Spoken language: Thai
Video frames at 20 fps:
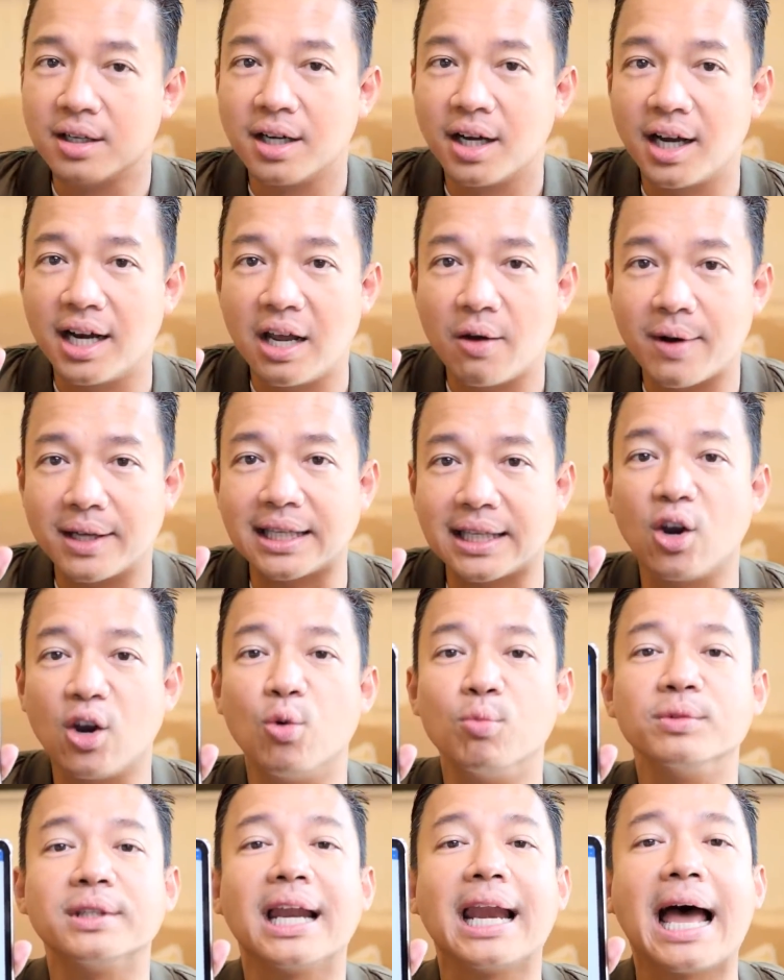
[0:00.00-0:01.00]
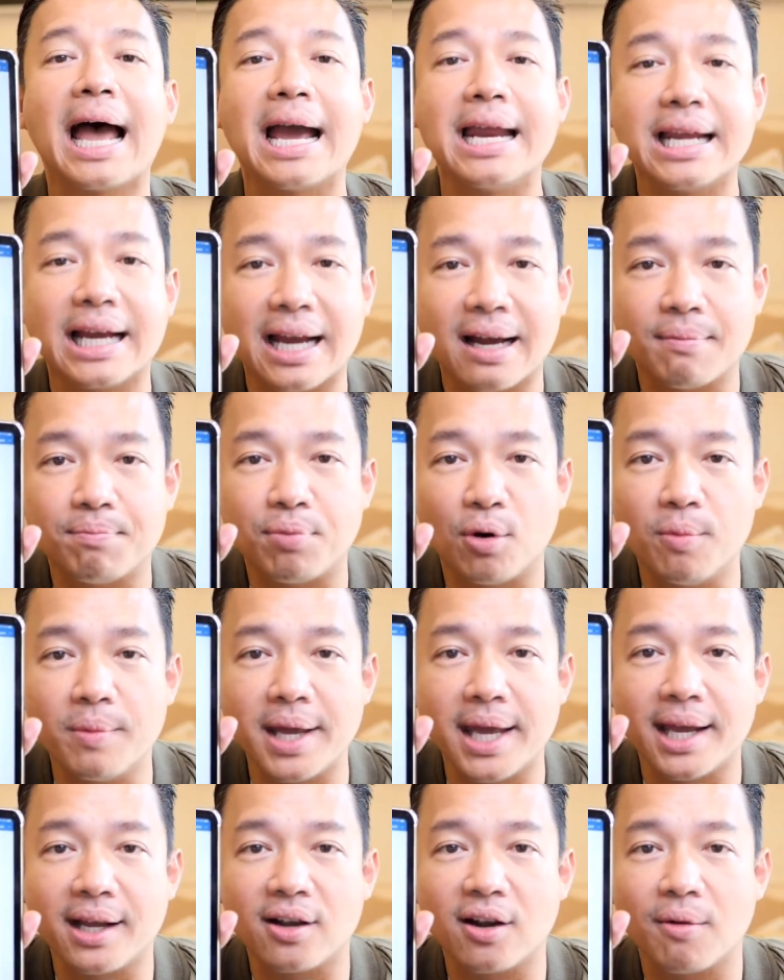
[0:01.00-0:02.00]
เขาเรียกว่าถล่มทลายนะครับผม
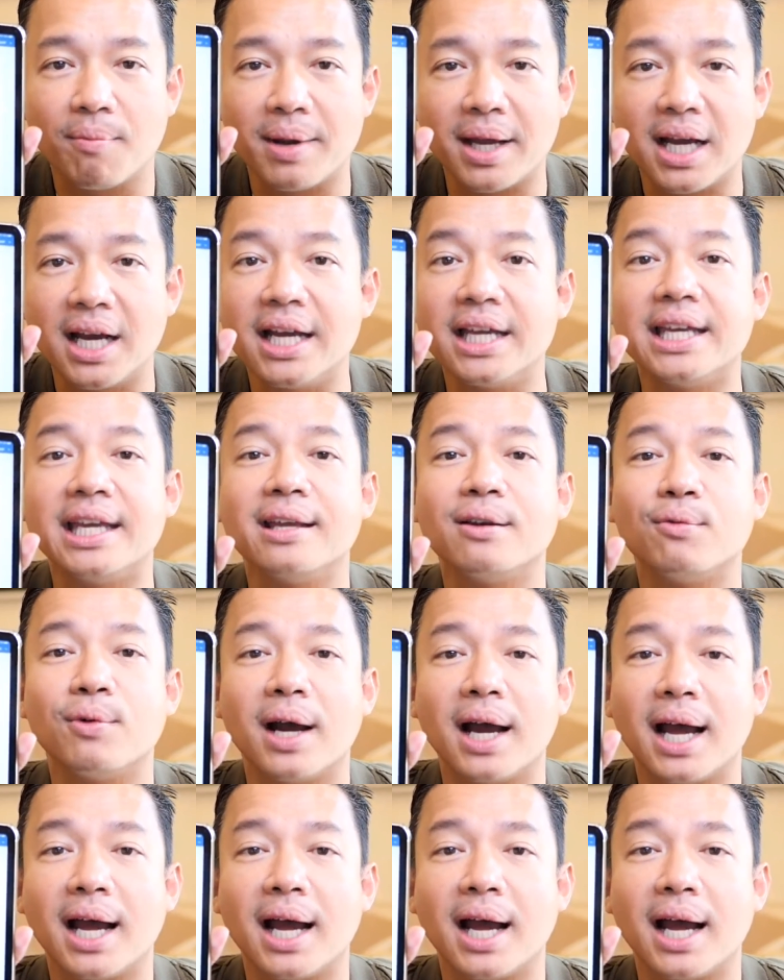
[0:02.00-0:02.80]
เองก็ไม่เคยคิดว่า